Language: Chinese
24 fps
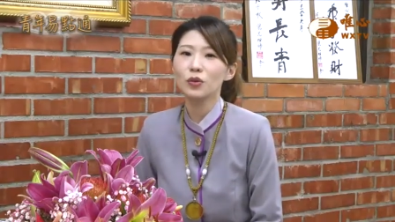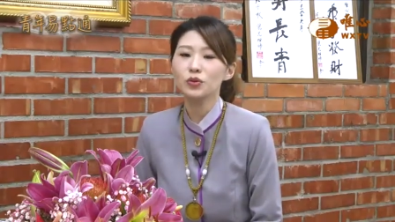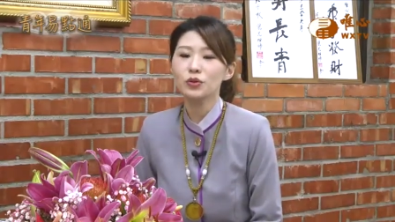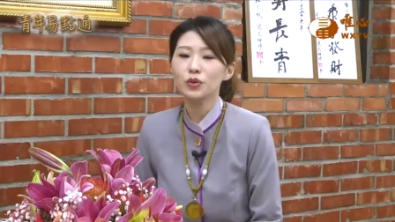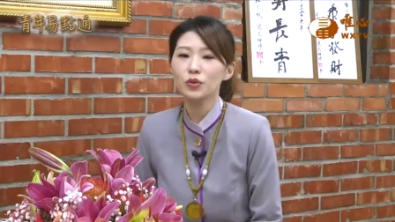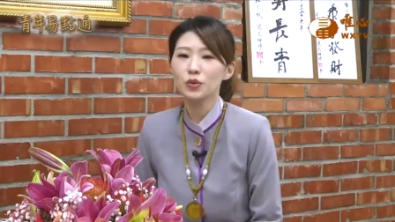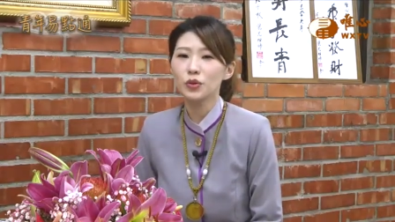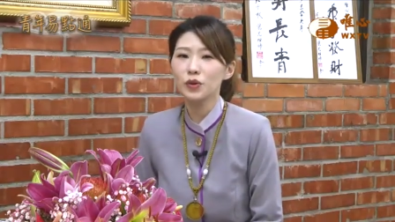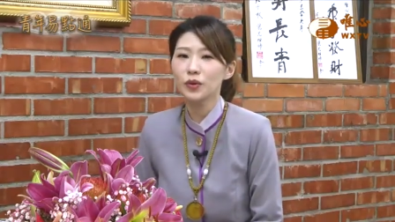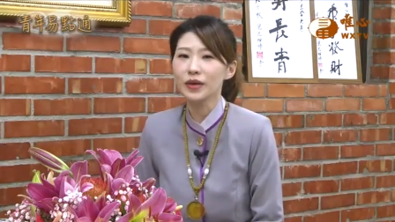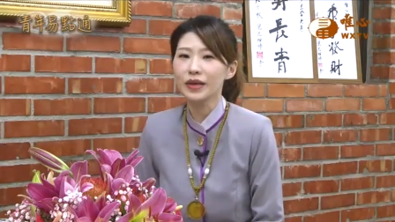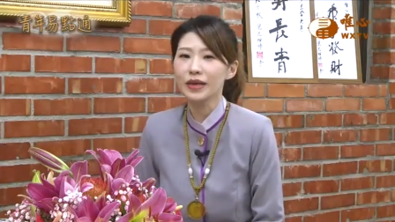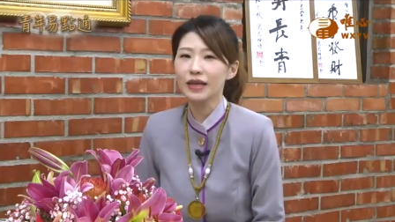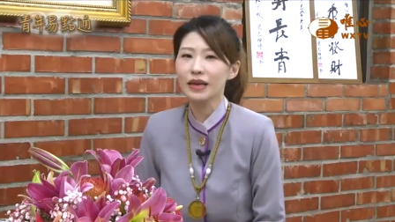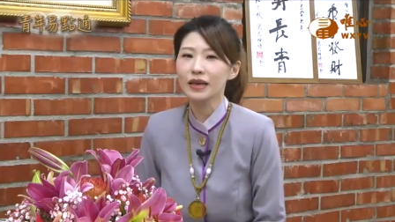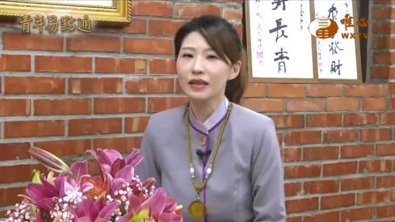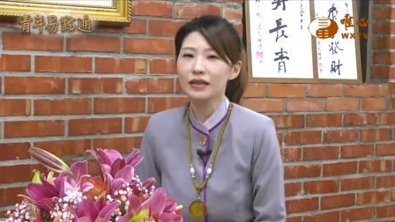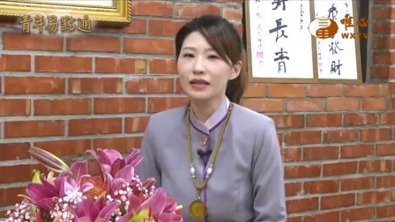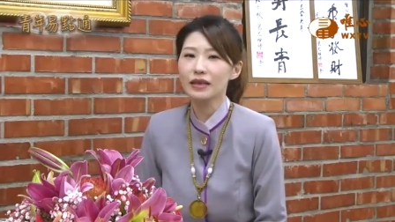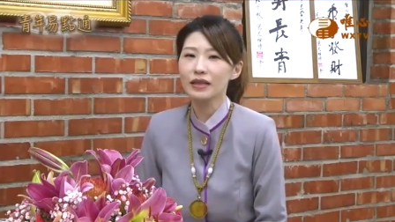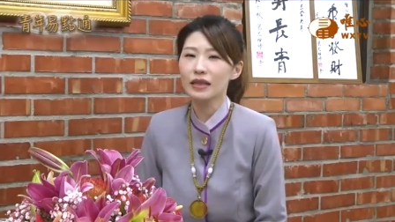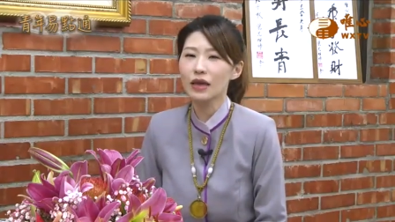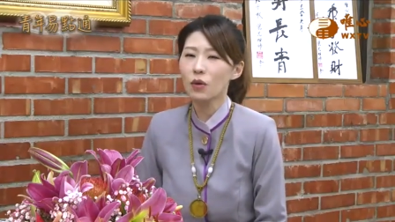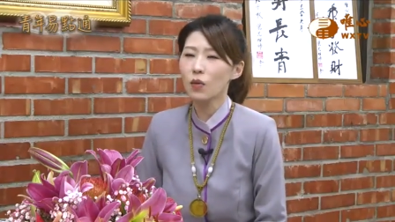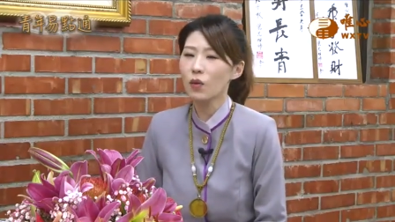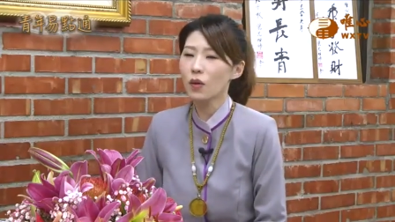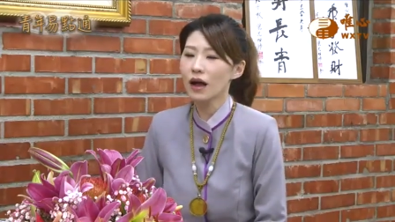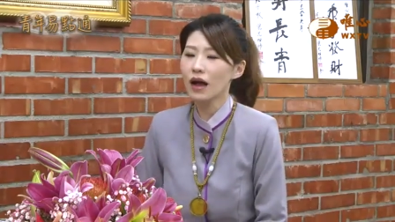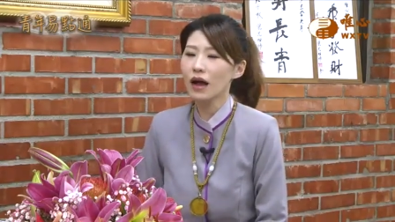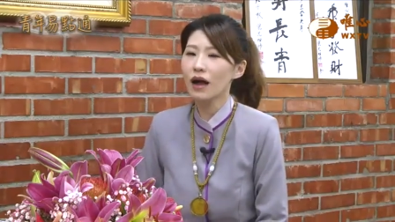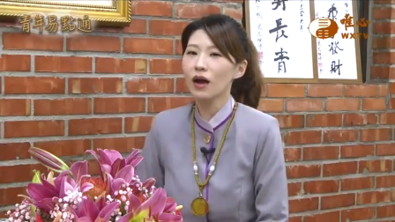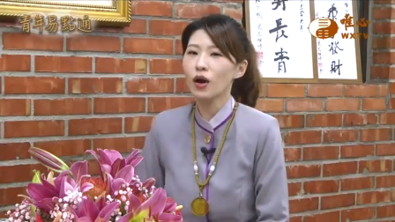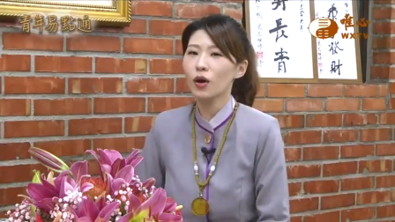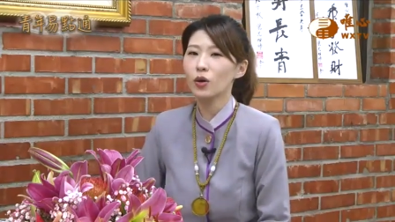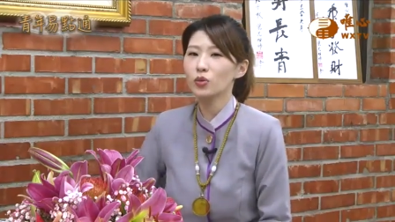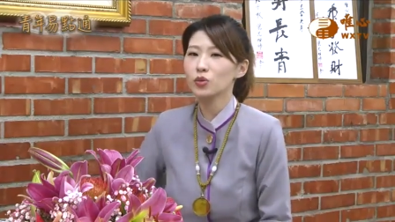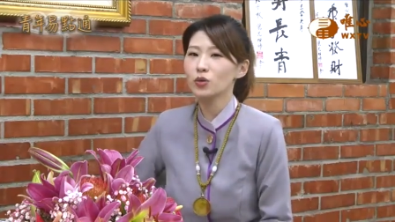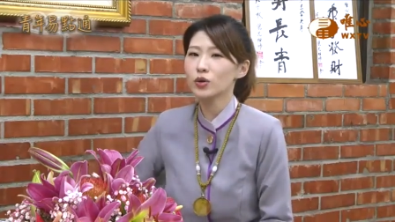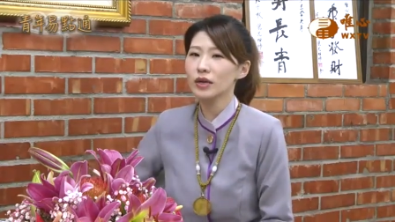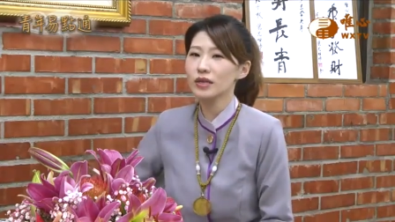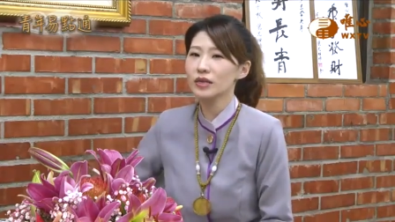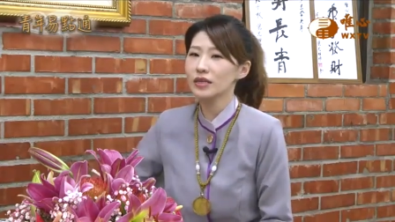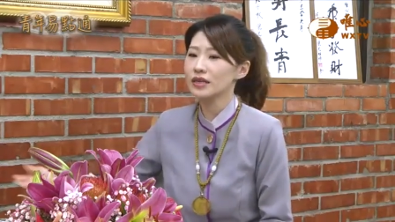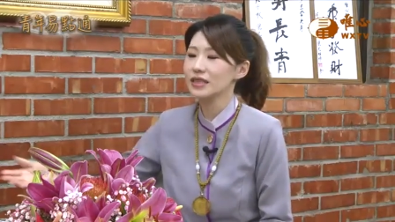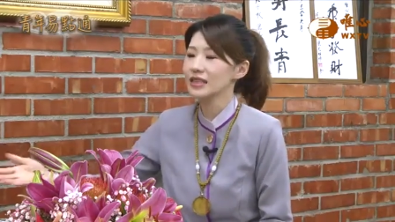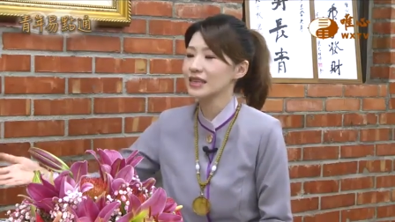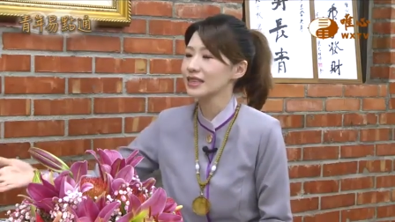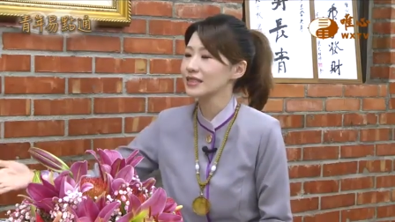我就远远看到他，哇，好
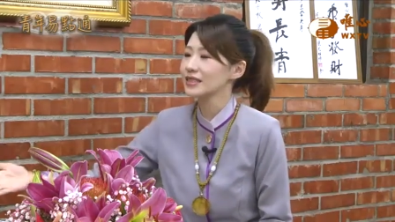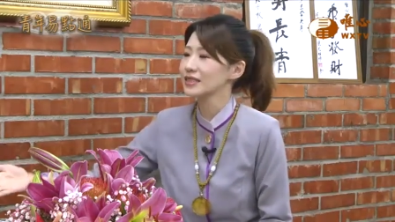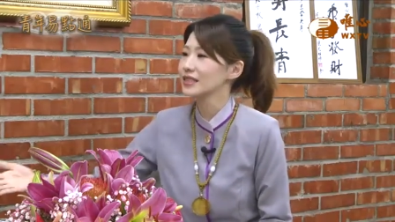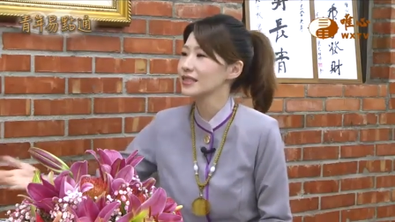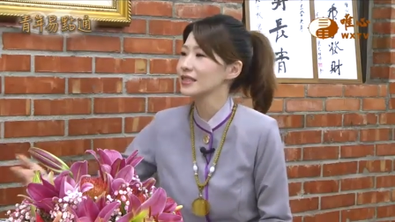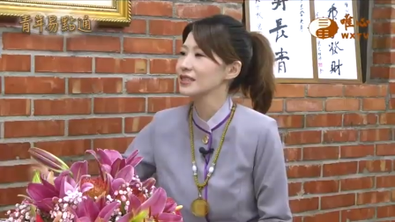帅的年